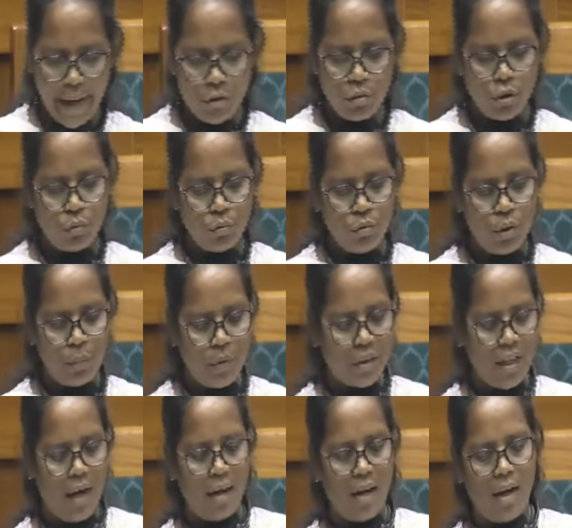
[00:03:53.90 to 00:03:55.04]
এত শূন্যপদ
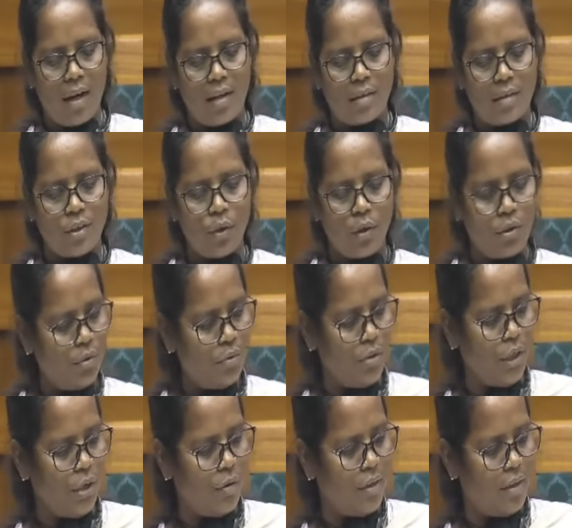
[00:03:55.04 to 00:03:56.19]
থাকা সত্ত্বেও
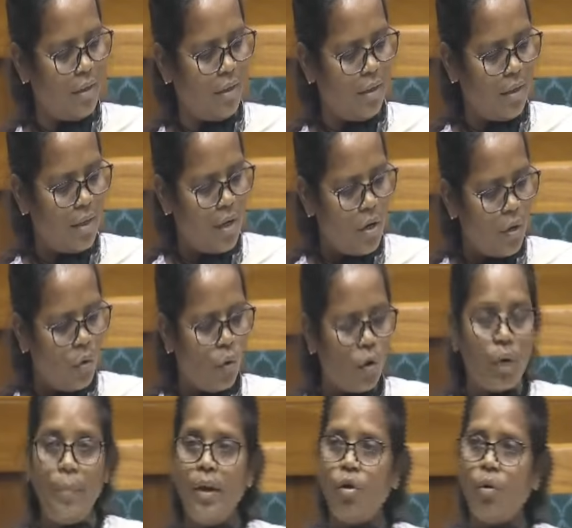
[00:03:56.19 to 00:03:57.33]
নিয়োগ নেই
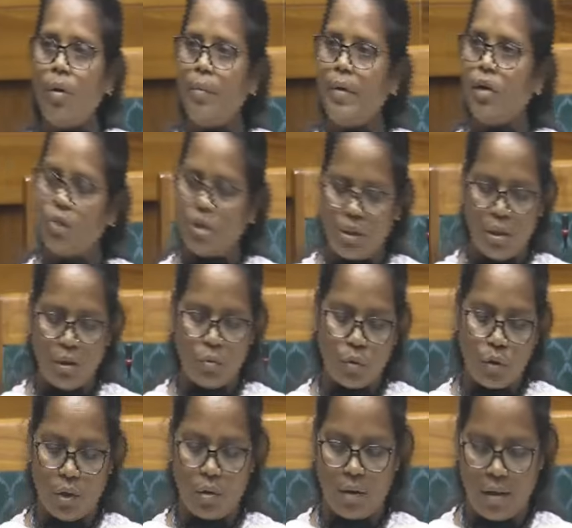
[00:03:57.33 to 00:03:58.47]
কর্মীর অভাবে ঘটছে
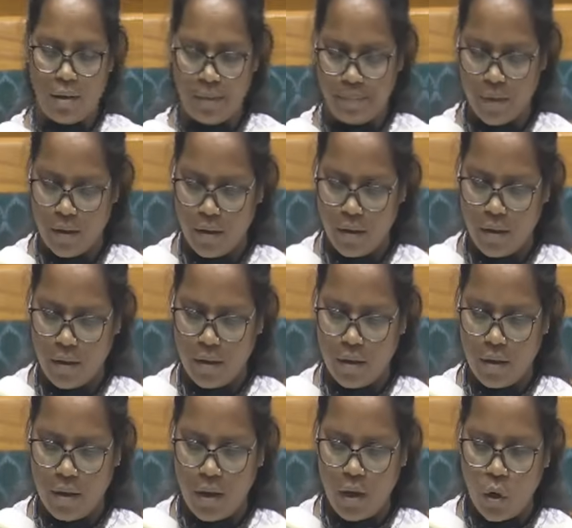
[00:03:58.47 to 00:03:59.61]
দুর্ঘটনা
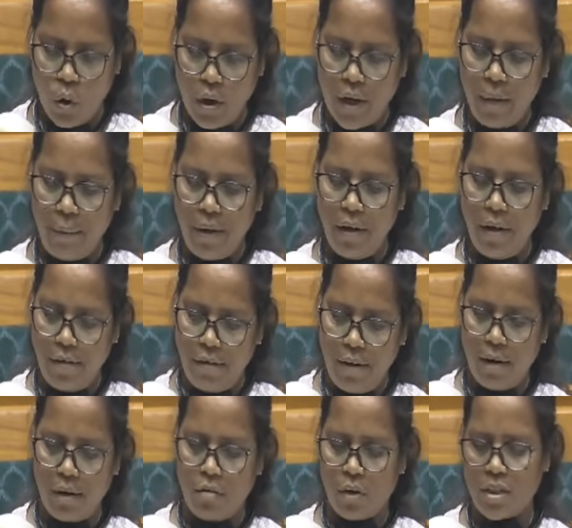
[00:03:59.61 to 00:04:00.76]
রক্ষীবিন
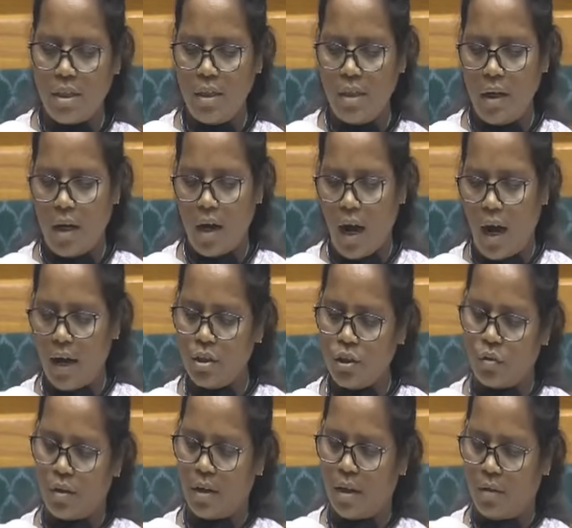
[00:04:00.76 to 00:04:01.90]
ডেভেল ক্রসিং
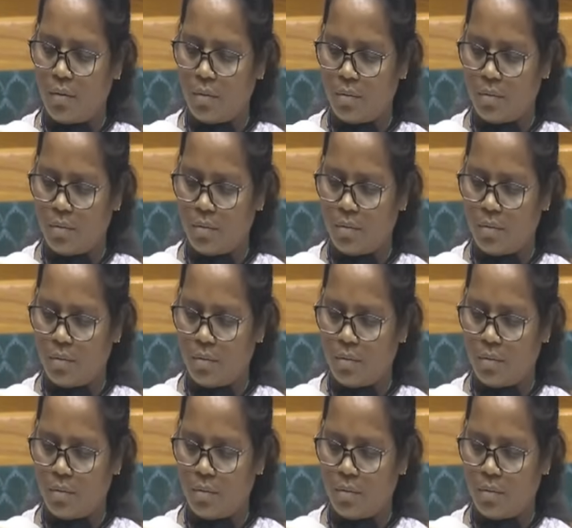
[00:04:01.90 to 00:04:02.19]
আজও রয়ে গেল